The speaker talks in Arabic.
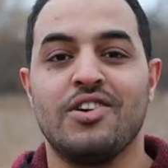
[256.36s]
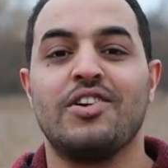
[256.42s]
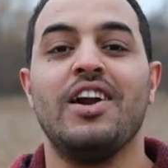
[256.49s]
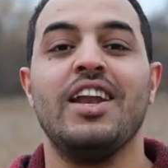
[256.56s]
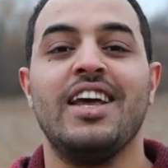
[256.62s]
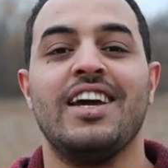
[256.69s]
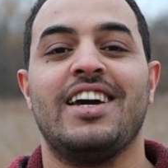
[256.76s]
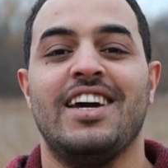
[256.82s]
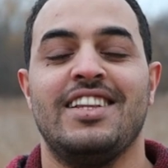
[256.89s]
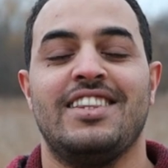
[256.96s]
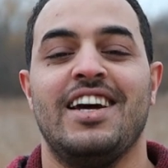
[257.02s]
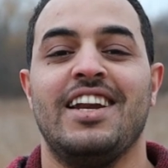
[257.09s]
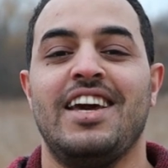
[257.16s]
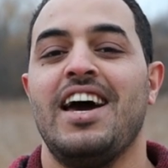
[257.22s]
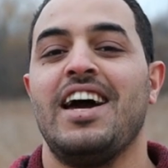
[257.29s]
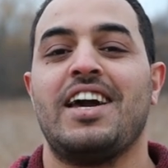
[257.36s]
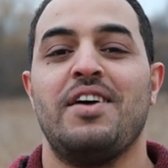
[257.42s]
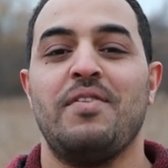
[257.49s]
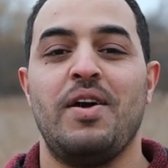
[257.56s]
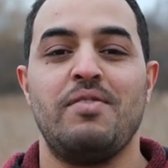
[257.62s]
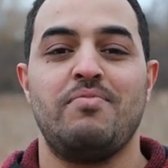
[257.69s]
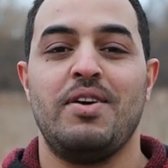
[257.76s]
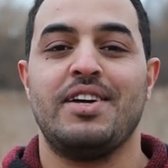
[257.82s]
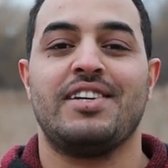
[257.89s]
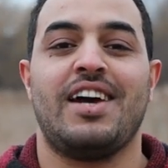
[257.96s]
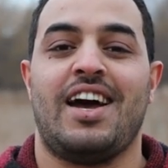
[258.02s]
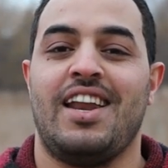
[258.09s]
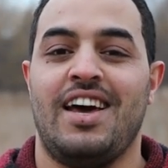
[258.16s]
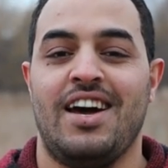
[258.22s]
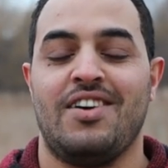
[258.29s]
شكرا ليك جدا يا كمال باشا
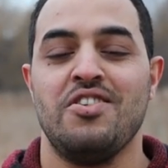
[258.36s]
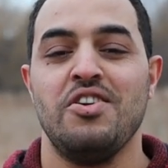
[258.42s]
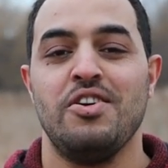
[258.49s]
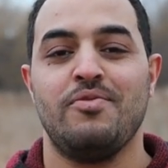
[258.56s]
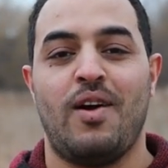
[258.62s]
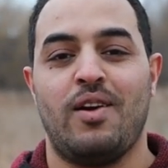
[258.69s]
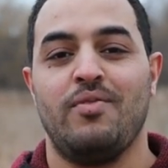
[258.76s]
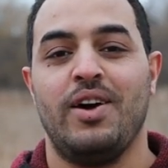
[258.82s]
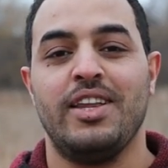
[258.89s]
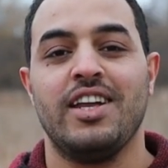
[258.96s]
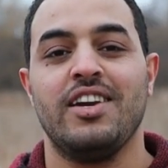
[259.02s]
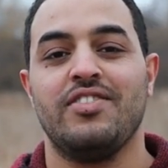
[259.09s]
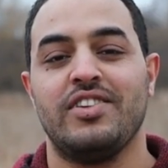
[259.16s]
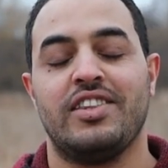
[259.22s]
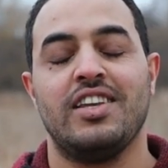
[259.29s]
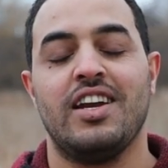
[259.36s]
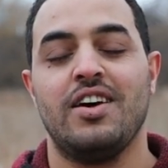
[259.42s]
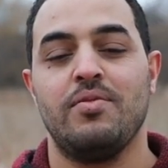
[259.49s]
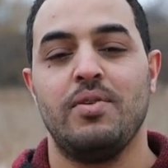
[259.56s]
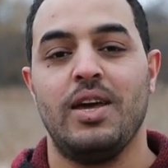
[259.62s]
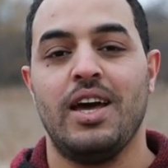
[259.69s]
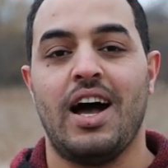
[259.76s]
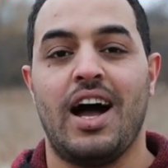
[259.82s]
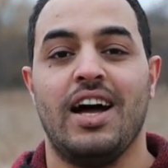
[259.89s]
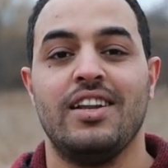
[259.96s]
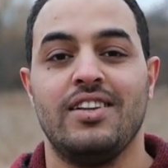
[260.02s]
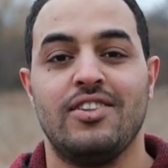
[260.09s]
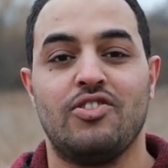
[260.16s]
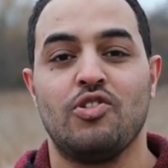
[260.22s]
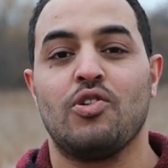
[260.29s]
على كل المعلومات اللي فتنا بيها
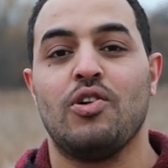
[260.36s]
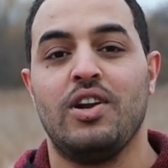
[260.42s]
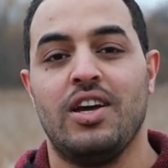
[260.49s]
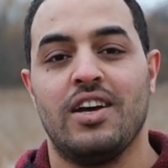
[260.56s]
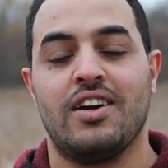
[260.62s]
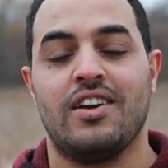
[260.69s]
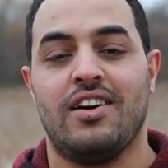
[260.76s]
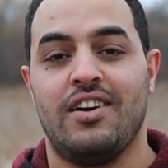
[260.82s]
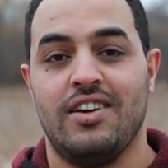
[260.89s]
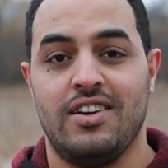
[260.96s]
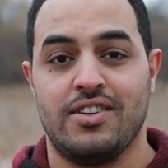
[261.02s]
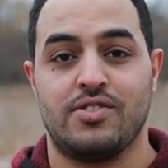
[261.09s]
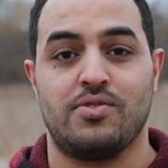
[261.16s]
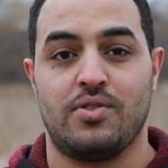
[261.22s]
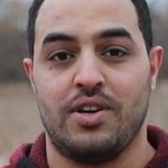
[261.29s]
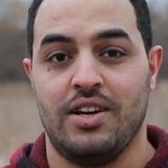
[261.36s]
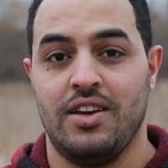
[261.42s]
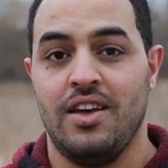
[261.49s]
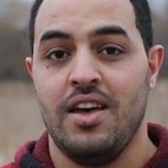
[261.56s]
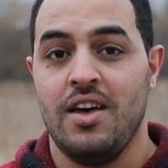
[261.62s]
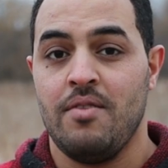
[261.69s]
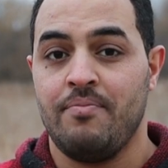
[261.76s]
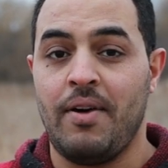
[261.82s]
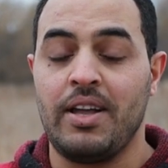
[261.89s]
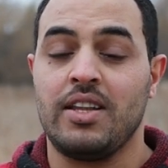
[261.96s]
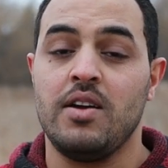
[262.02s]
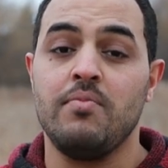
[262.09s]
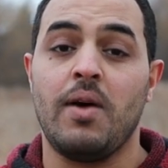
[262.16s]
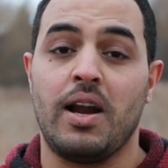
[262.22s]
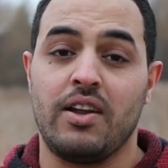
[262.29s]
عن طرق الهجره الى استراليا بعد
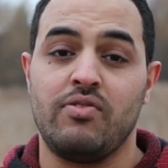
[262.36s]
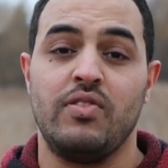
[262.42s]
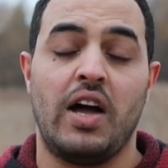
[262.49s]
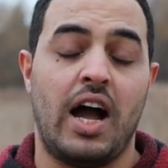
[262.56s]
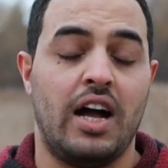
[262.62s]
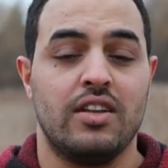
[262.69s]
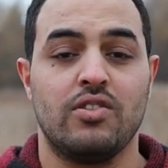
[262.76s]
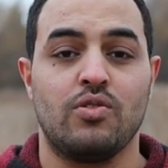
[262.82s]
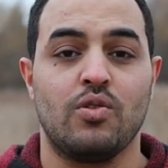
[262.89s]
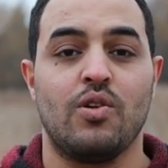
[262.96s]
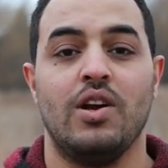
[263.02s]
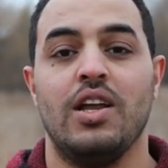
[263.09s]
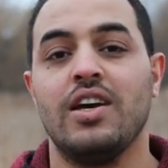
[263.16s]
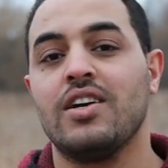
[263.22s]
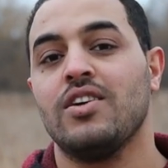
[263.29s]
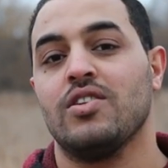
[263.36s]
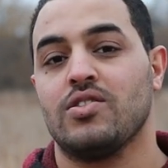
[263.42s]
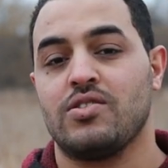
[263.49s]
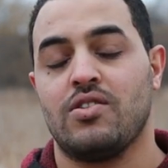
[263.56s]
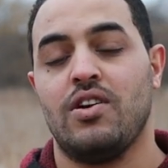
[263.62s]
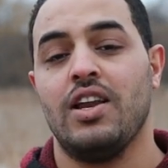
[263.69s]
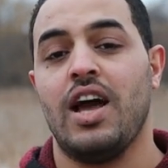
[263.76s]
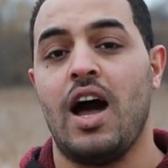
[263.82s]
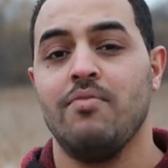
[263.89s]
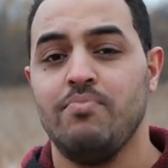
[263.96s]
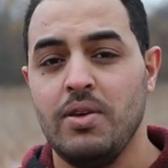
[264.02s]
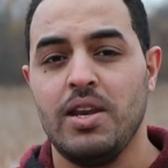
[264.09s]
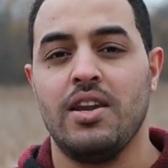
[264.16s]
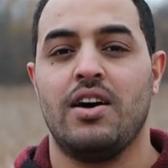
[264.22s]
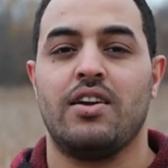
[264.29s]
لما عرفنا عن طرق الهجرة لاستراليا
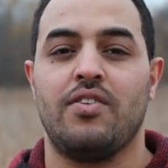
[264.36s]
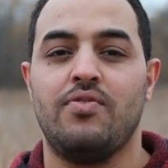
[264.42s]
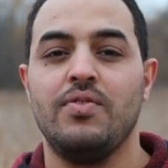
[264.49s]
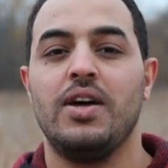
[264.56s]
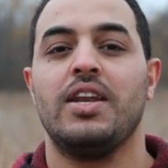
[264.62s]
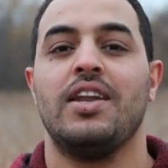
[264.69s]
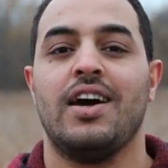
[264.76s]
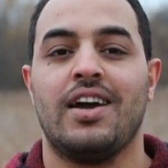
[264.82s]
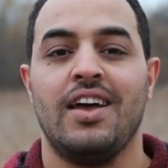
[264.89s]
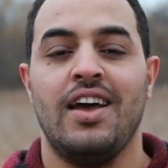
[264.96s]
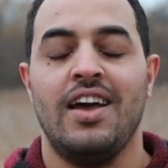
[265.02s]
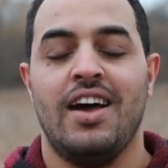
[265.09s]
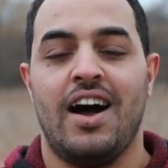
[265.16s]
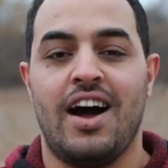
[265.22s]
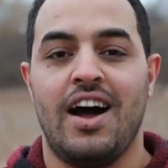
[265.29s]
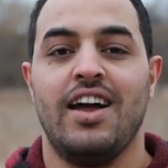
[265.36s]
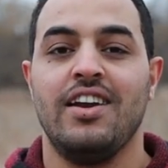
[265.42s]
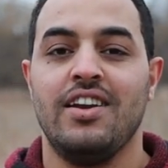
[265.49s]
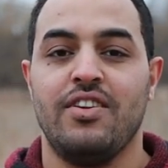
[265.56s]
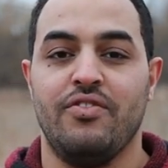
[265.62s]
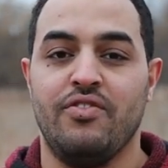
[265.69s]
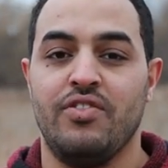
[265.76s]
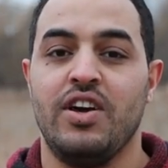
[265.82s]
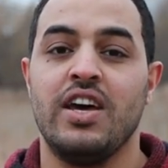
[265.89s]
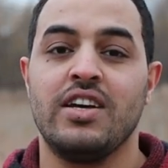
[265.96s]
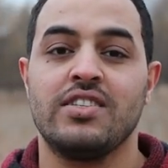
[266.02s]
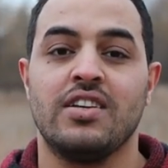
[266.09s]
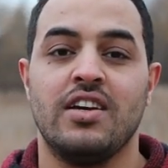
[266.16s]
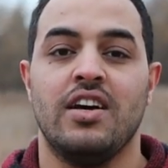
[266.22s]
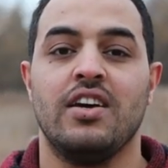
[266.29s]
حابين نعرف منك عن
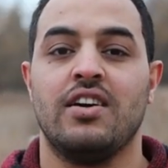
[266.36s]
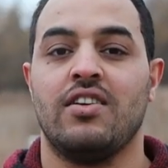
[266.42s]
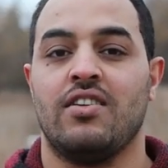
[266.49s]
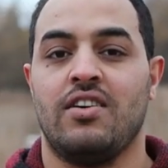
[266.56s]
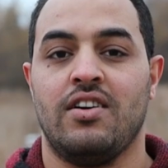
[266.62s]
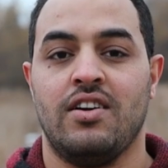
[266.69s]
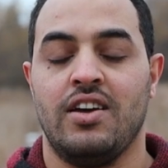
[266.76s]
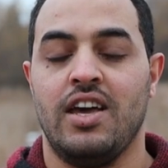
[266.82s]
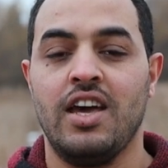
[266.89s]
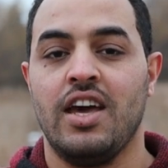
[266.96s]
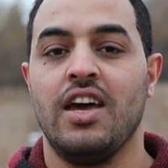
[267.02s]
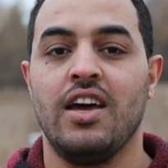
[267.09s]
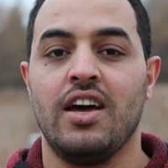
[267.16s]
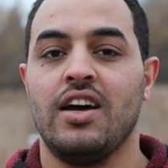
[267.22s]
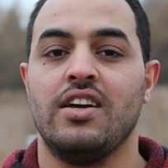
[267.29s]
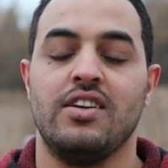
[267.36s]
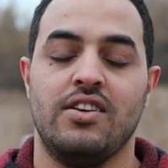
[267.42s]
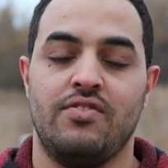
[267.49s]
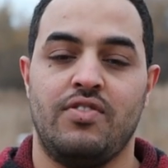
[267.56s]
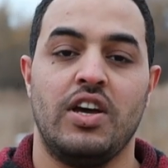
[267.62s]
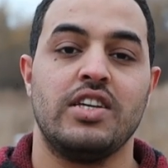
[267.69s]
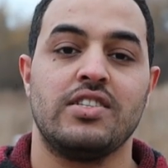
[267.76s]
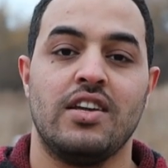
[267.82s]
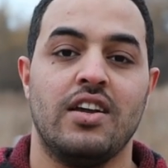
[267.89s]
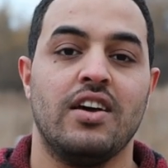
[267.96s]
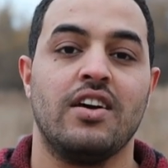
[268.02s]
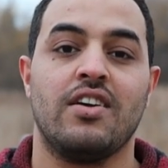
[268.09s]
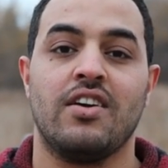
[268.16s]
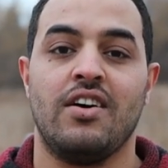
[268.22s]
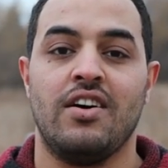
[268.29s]
فيز الهجرة ايه هي فيز
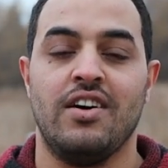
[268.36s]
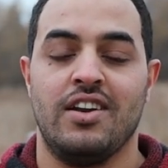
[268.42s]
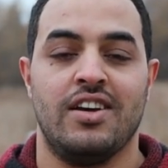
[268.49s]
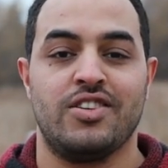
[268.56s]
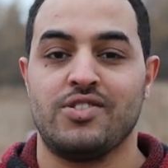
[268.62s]
الهجرة الى